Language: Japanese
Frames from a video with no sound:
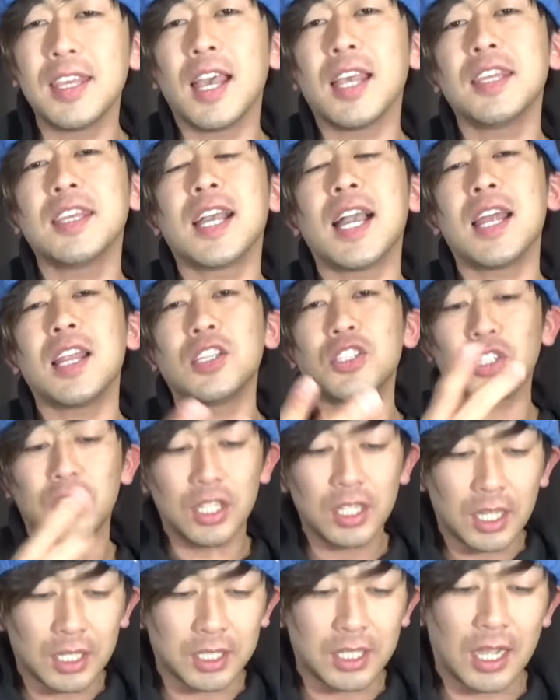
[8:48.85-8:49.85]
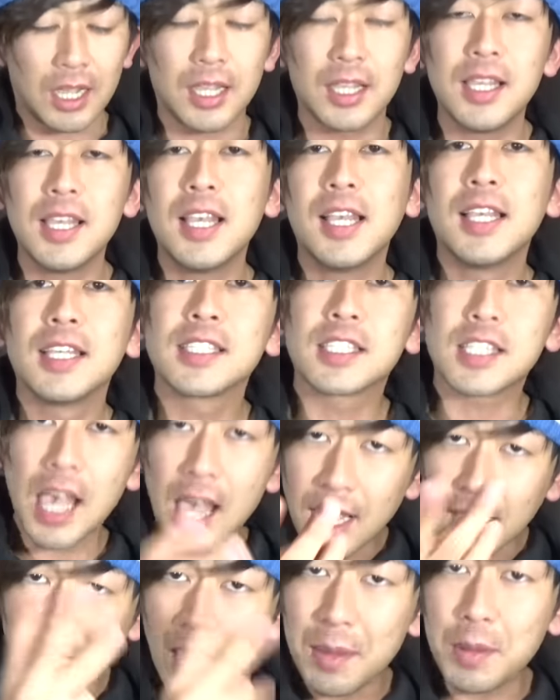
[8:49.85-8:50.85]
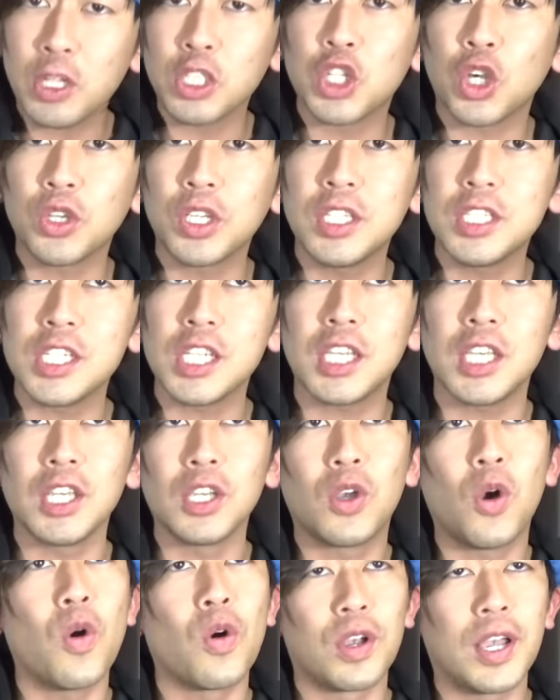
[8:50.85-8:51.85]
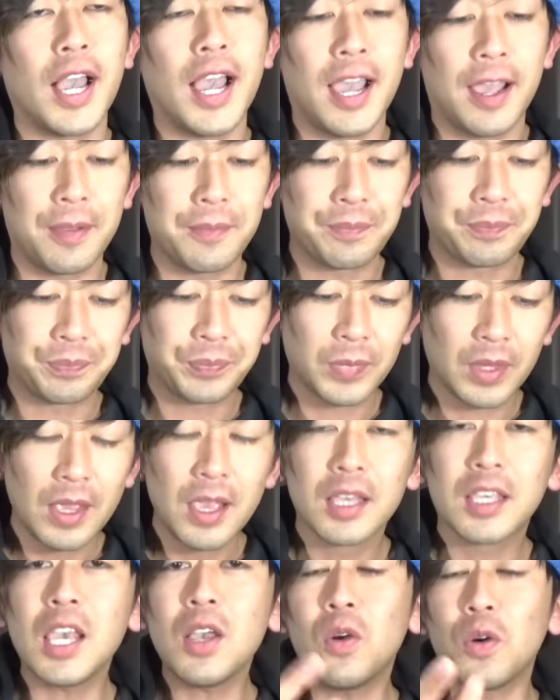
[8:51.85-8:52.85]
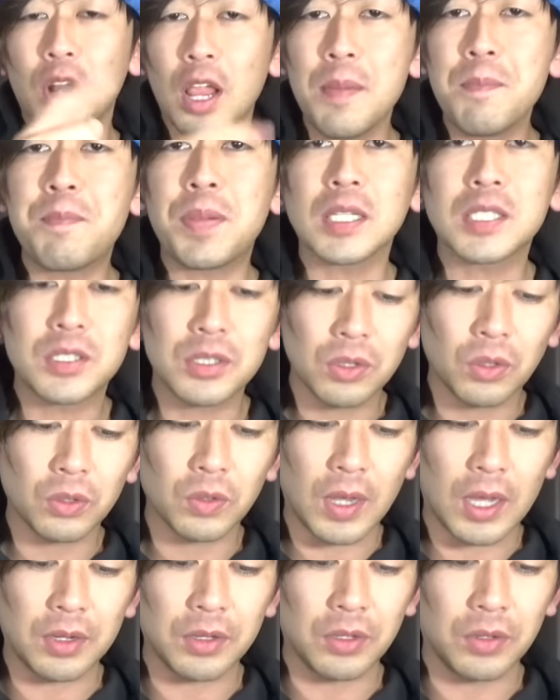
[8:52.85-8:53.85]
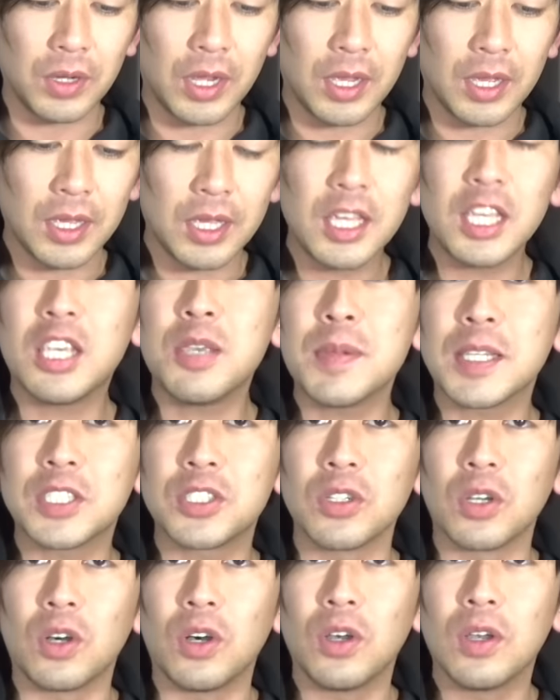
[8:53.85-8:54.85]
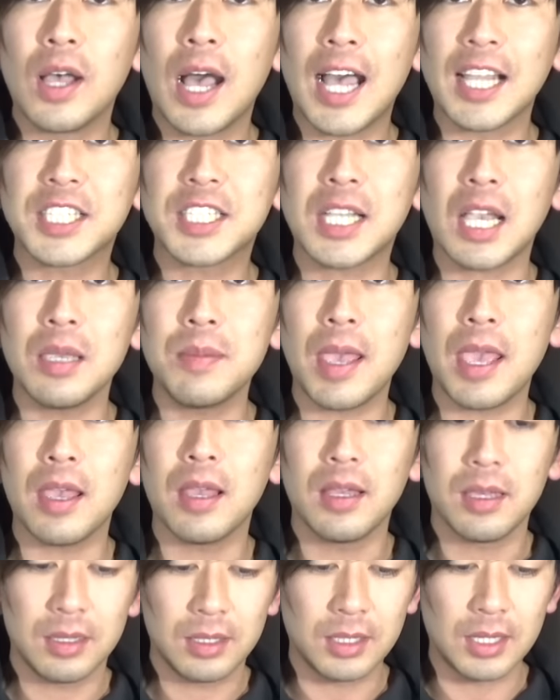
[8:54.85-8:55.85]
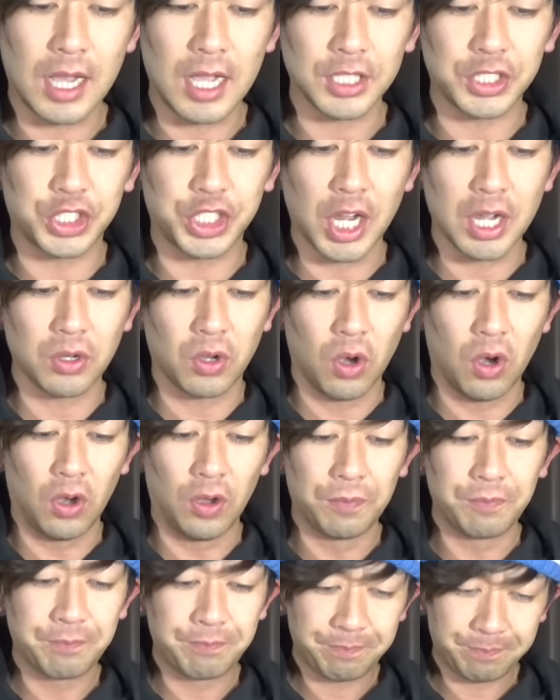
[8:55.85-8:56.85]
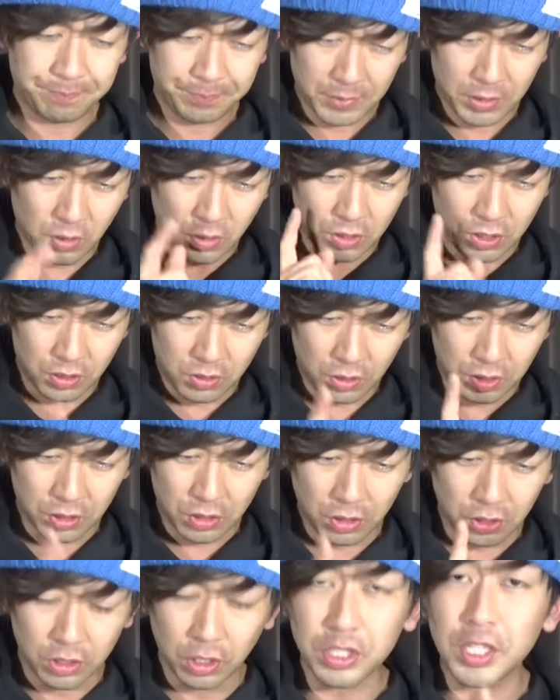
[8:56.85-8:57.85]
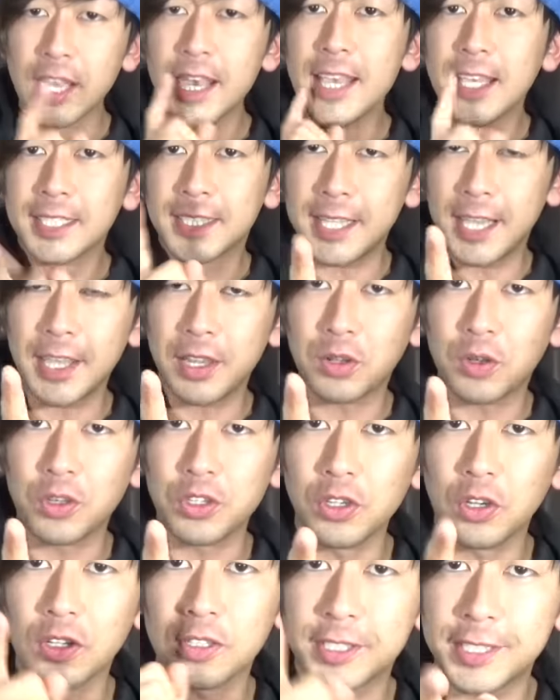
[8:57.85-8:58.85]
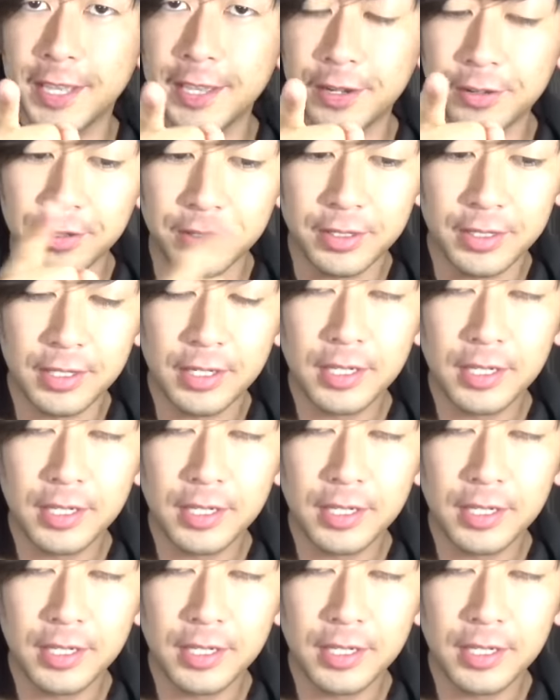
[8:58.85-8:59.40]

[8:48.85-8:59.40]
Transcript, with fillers: いや2回連続金が来た。3回目の消費時期いこうか。結構連発することがあるんだよね。いきますよ8回目ガッチャンコ来い来い来い来いセヘル来いよセヘル。